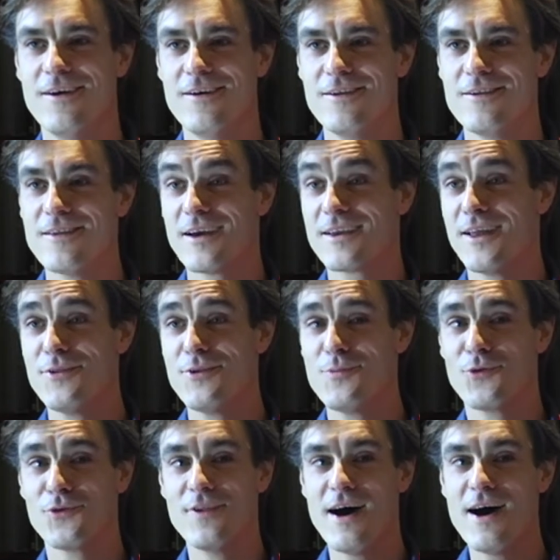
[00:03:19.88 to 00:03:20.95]
les arcanes de
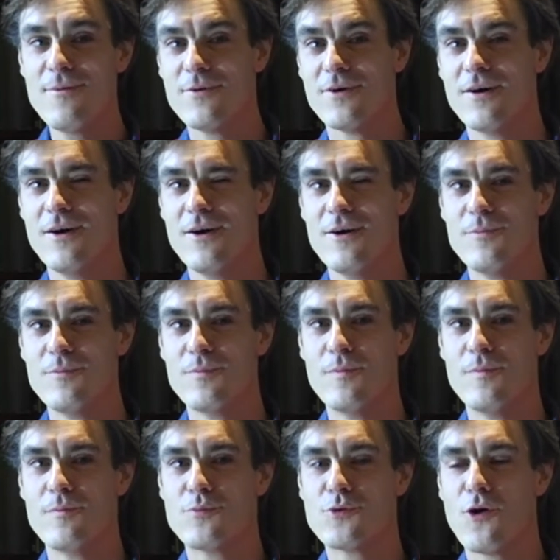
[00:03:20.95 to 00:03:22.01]
mon âme
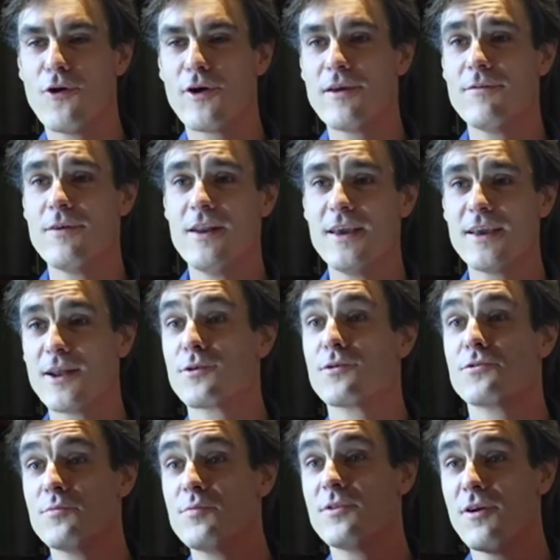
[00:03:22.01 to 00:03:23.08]
pour en révéler quelques
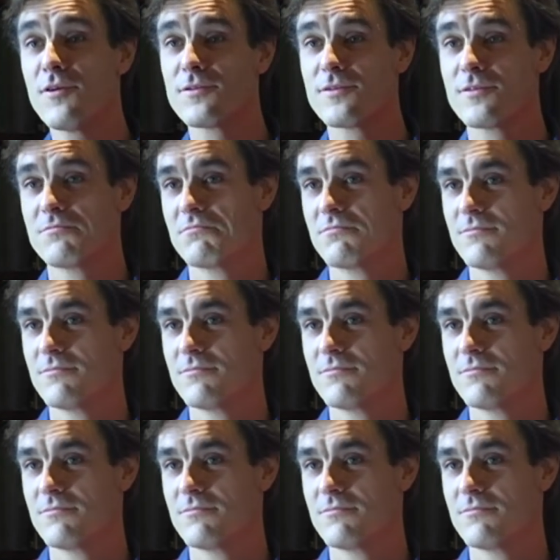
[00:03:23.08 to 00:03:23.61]
substances.